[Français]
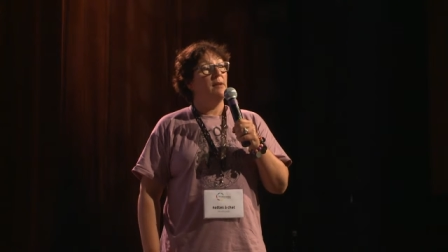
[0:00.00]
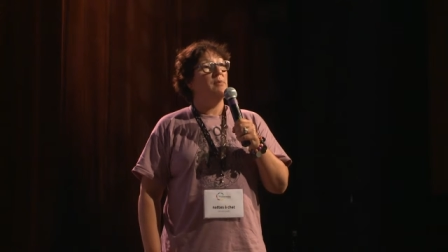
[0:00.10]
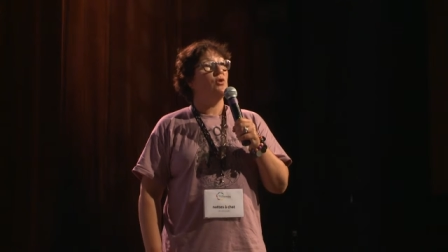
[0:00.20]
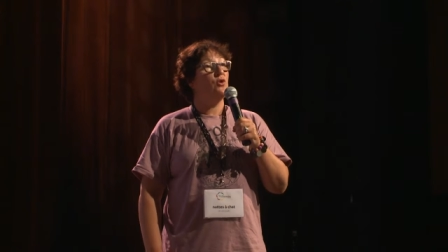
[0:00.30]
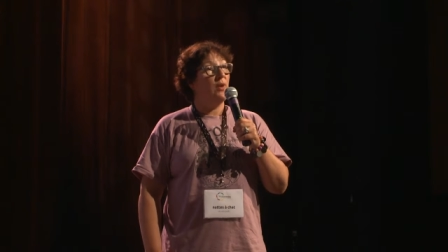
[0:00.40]
Ah
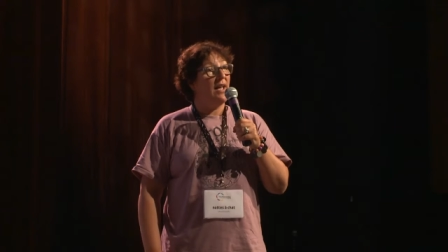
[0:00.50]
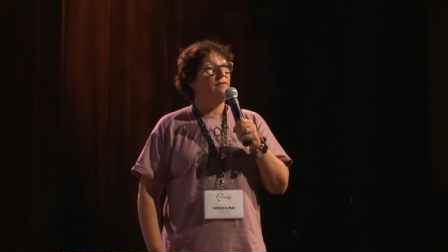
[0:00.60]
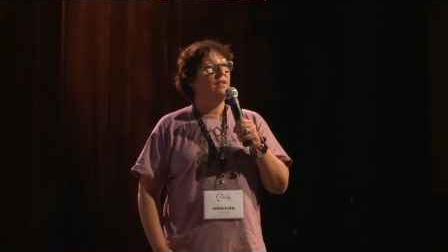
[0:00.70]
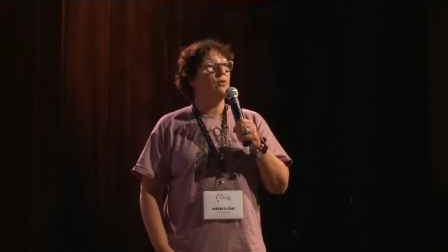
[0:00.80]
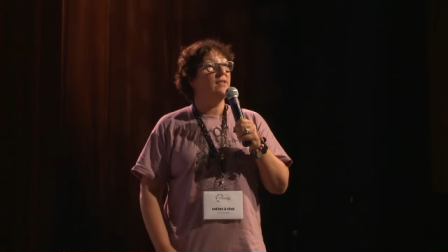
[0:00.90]
ben, je suis
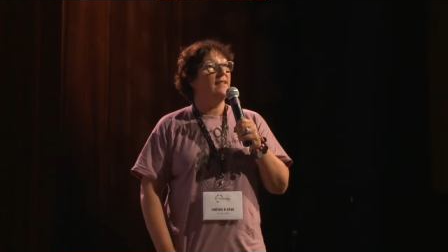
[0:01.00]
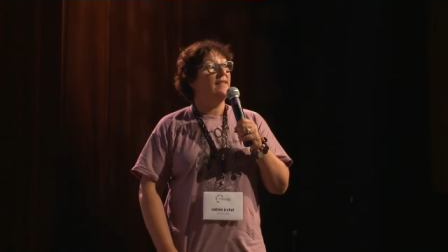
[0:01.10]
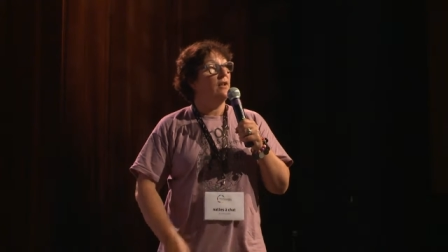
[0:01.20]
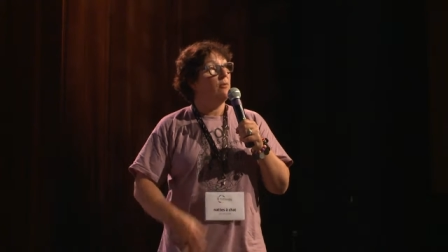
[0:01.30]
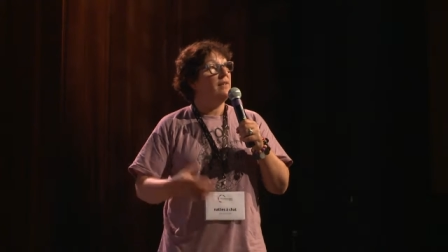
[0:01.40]
ravie de
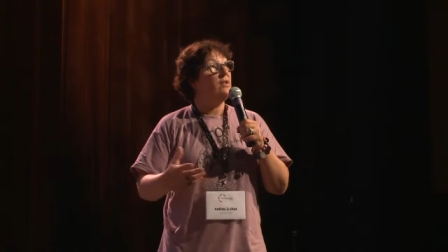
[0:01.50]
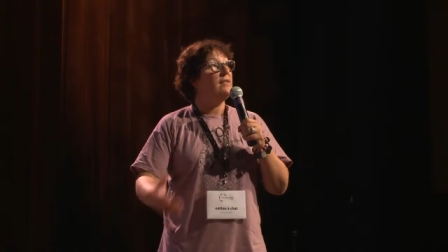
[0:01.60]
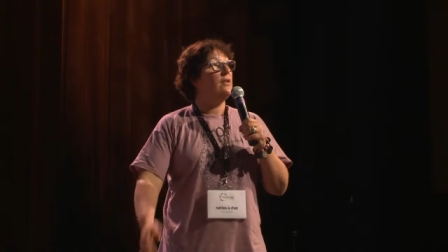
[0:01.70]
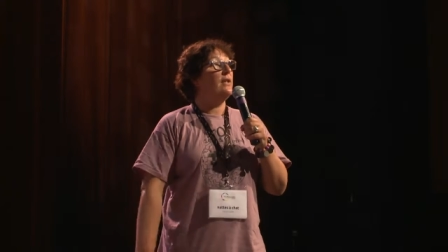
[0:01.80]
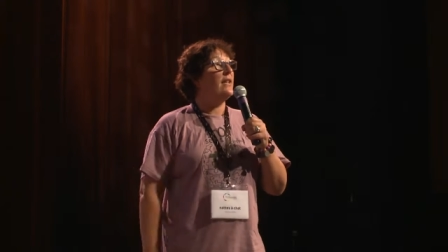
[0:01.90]
constater. Alors maintenant,
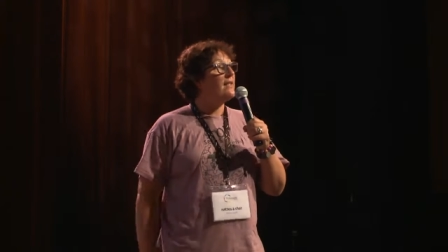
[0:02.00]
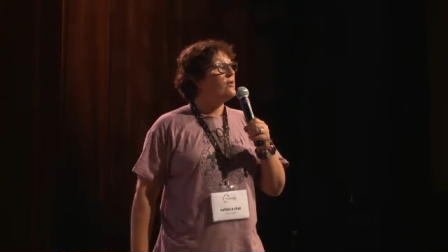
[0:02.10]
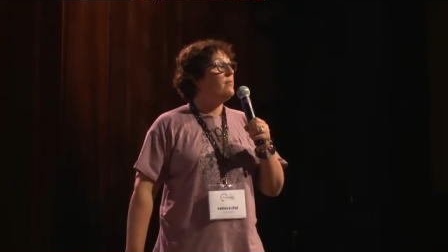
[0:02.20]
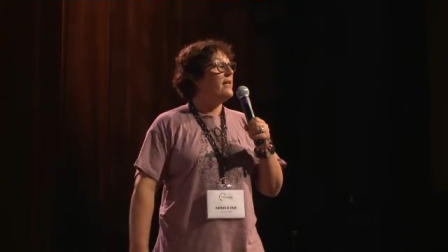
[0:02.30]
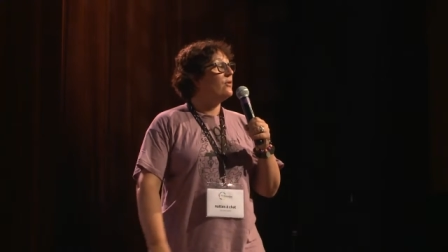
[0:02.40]
c'est dans les
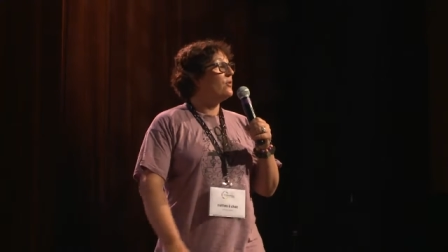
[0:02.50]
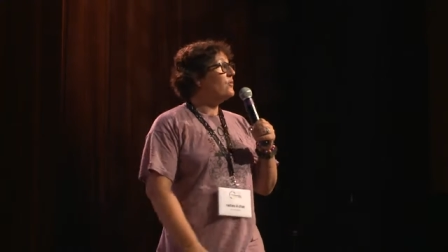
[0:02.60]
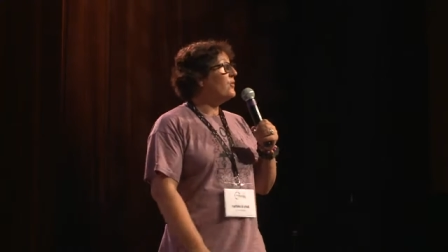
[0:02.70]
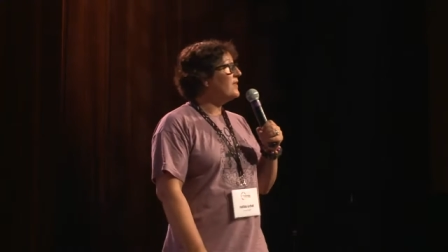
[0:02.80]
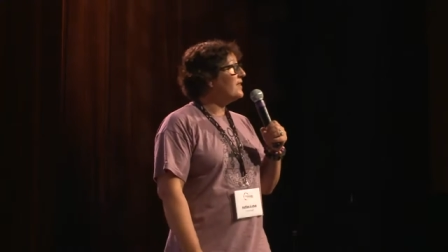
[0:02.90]
résumés
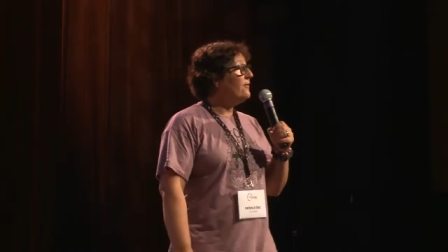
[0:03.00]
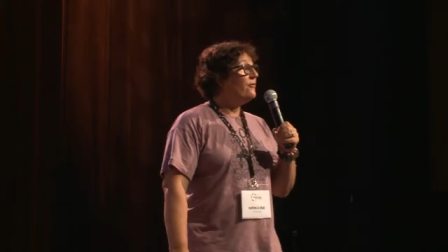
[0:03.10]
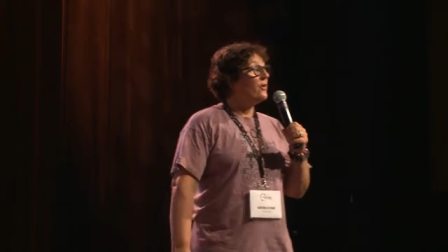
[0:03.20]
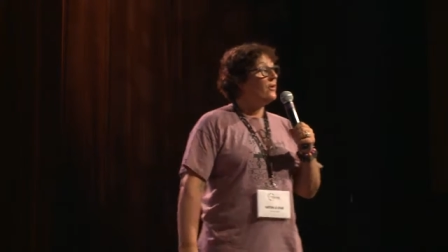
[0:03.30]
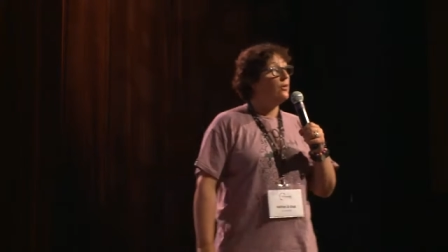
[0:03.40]

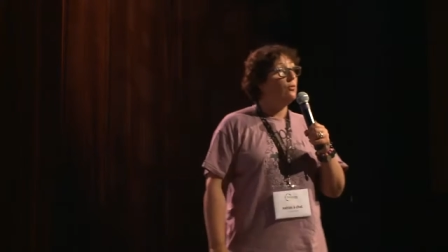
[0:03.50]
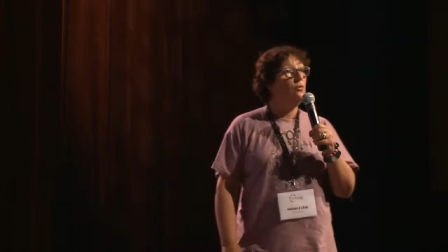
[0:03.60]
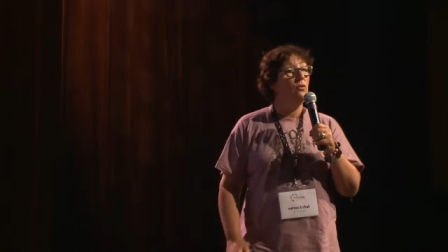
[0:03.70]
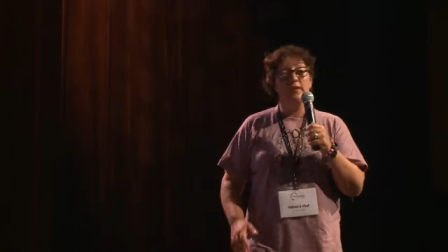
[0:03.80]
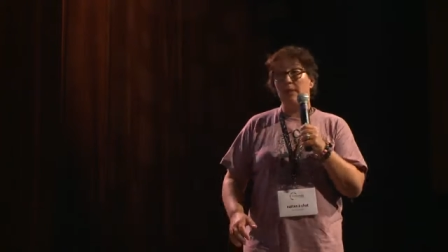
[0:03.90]
introductifs euh,
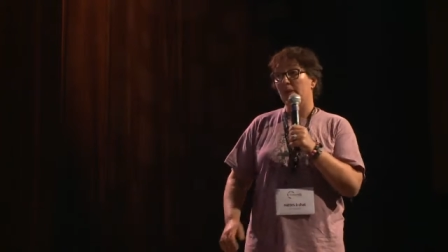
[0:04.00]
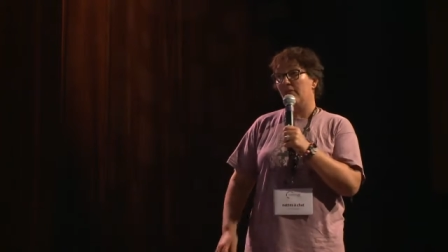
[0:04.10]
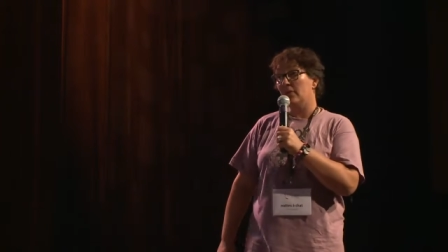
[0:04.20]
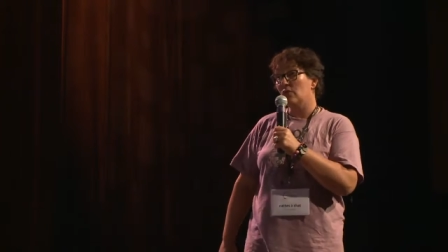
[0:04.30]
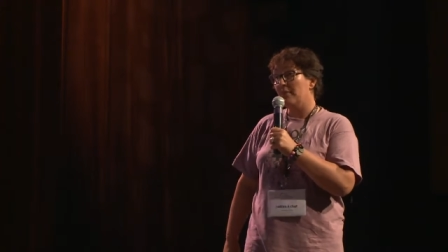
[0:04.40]
où on a
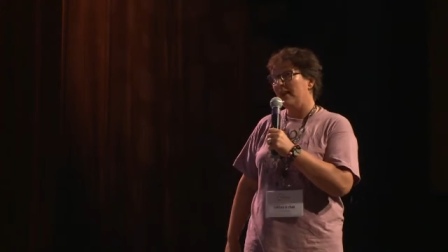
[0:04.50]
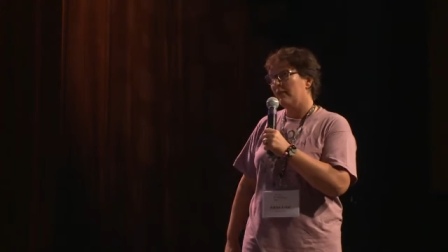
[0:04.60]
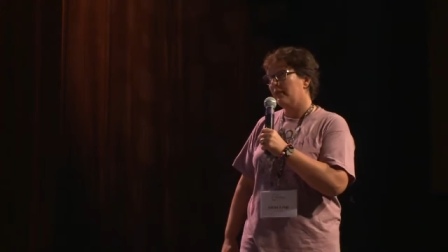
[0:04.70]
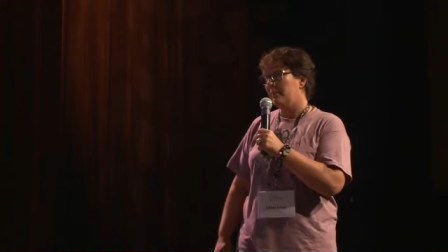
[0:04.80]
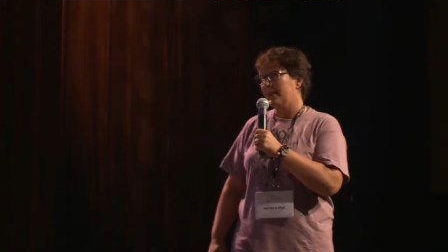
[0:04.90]
parfois du mal à faire